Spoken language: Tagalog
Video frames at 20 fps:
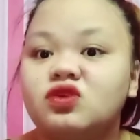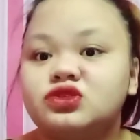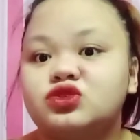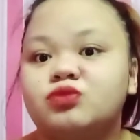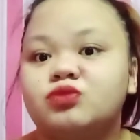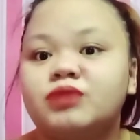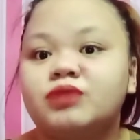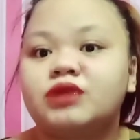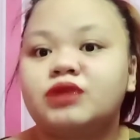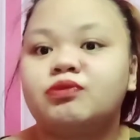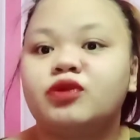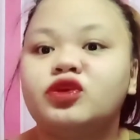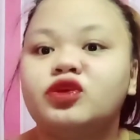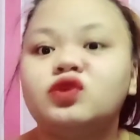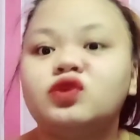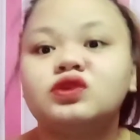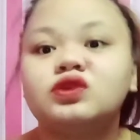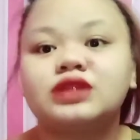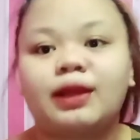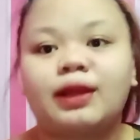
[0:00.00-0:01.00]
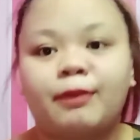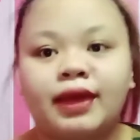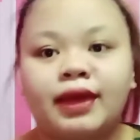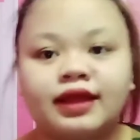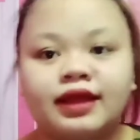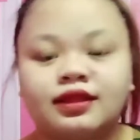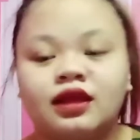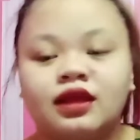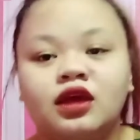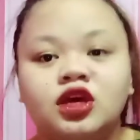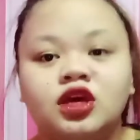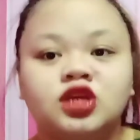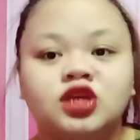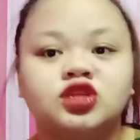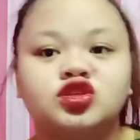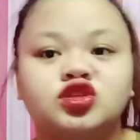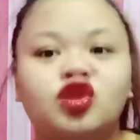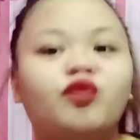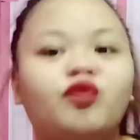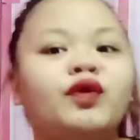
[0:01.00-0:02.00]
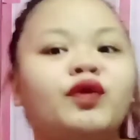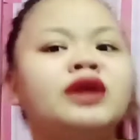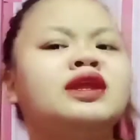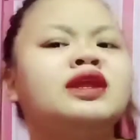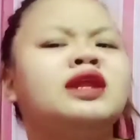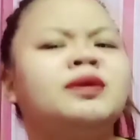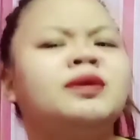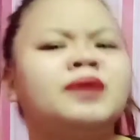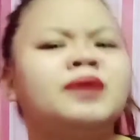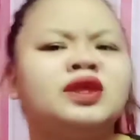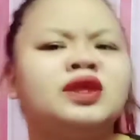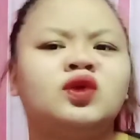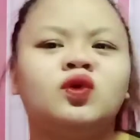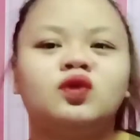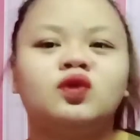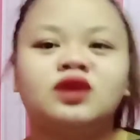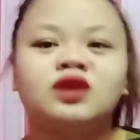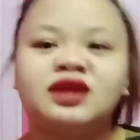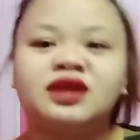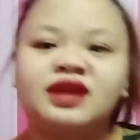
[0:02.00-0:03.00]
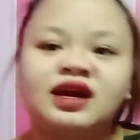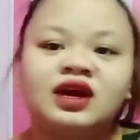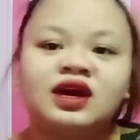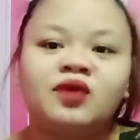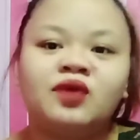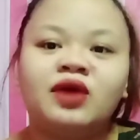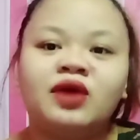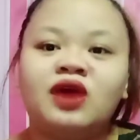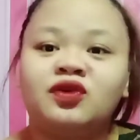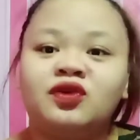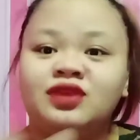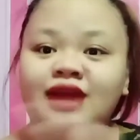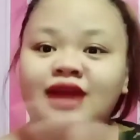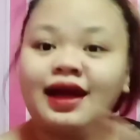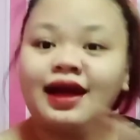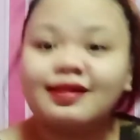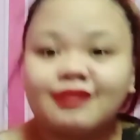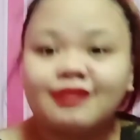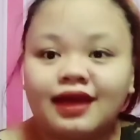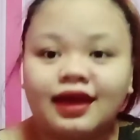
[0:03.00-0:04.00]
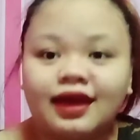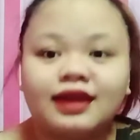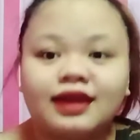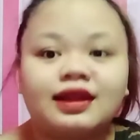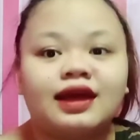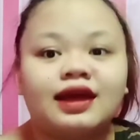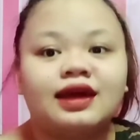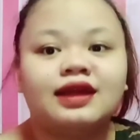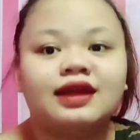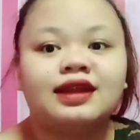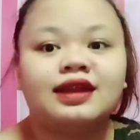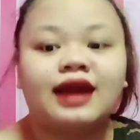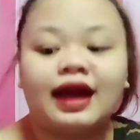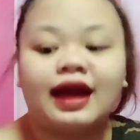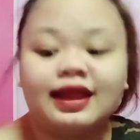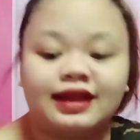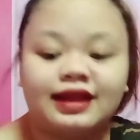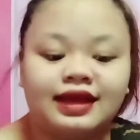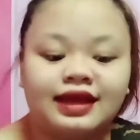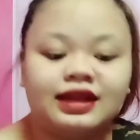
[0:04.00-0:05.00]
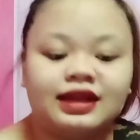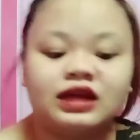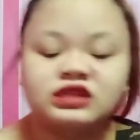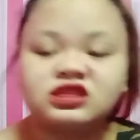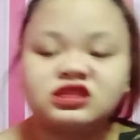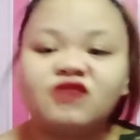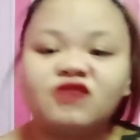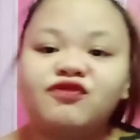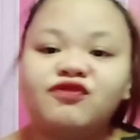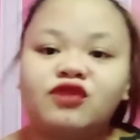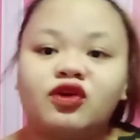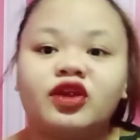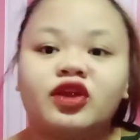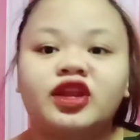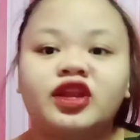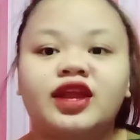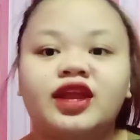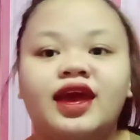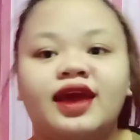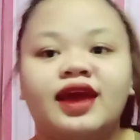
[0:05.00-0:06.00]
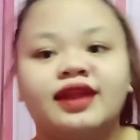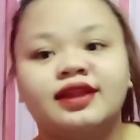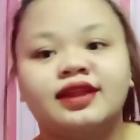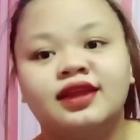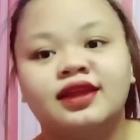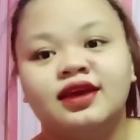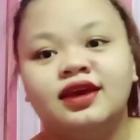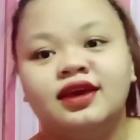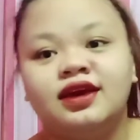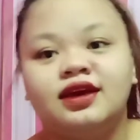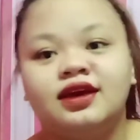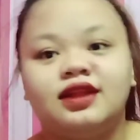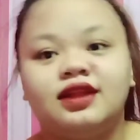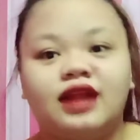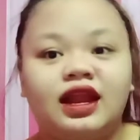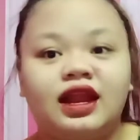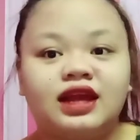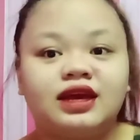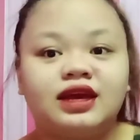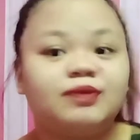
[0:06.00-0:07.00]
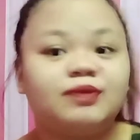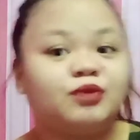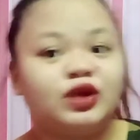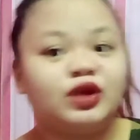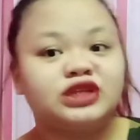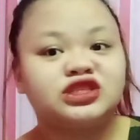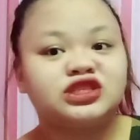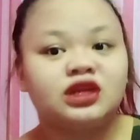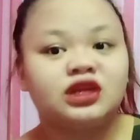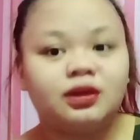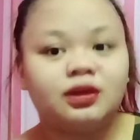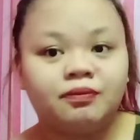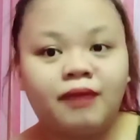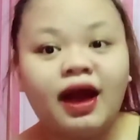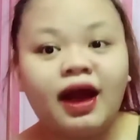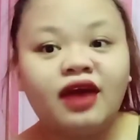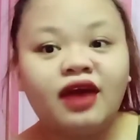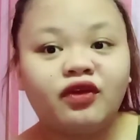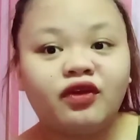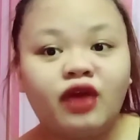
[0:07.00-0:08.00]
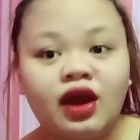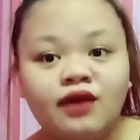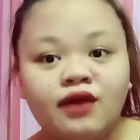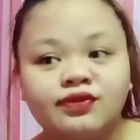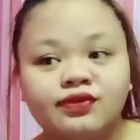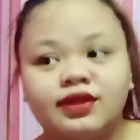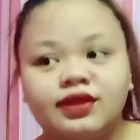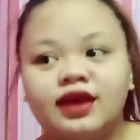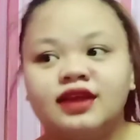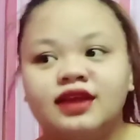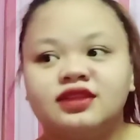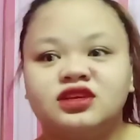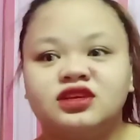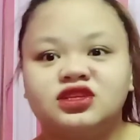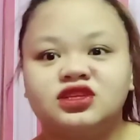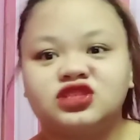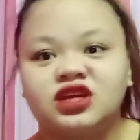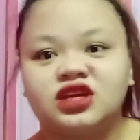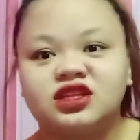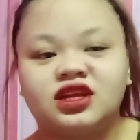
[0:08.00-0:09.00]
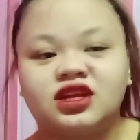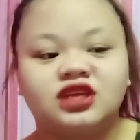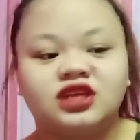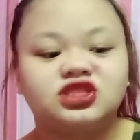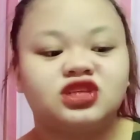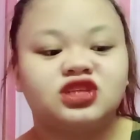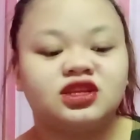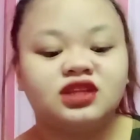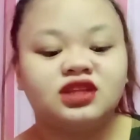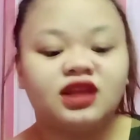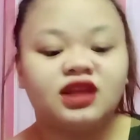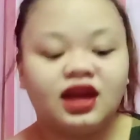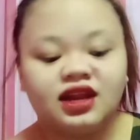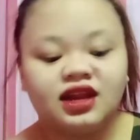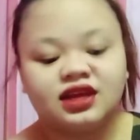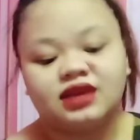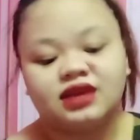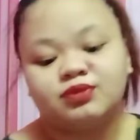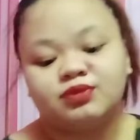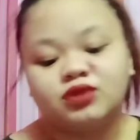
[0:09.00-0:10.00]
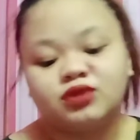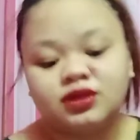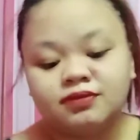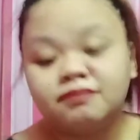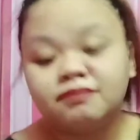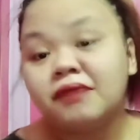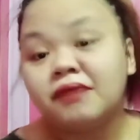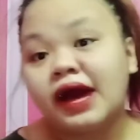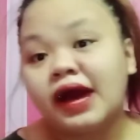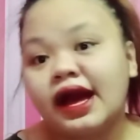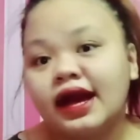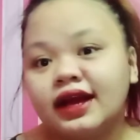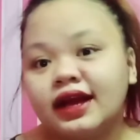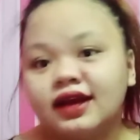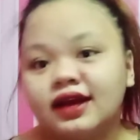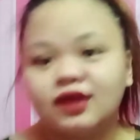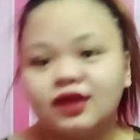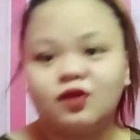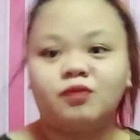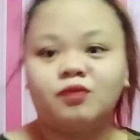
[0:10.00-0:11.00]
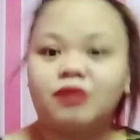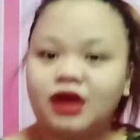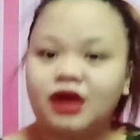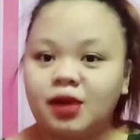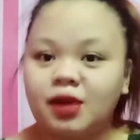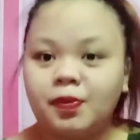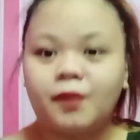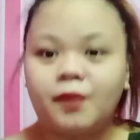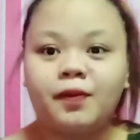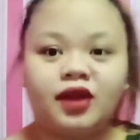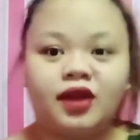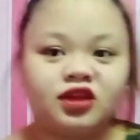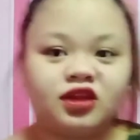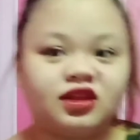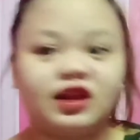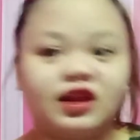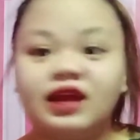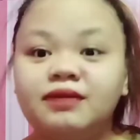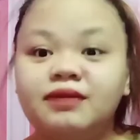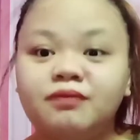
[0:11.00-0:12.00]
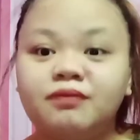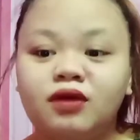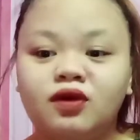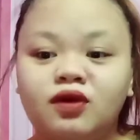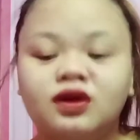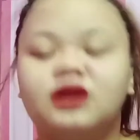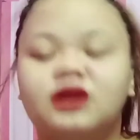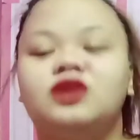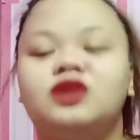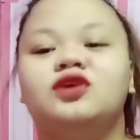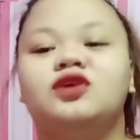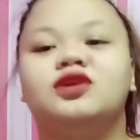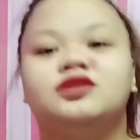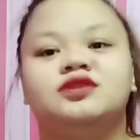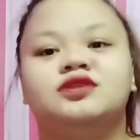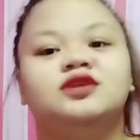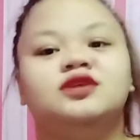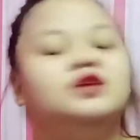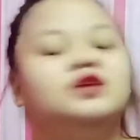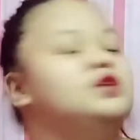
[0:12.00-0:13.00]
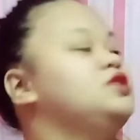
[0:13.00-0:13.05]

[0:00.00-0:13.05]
customer mo yung damit. So, pwede naman yung ginagawa ko dati na nakalilang sa floor, then lalagyan mo lang siya ng background and etc. etc. Lagyan mo ng bag, kumbaga pa-partneran mo, ganon.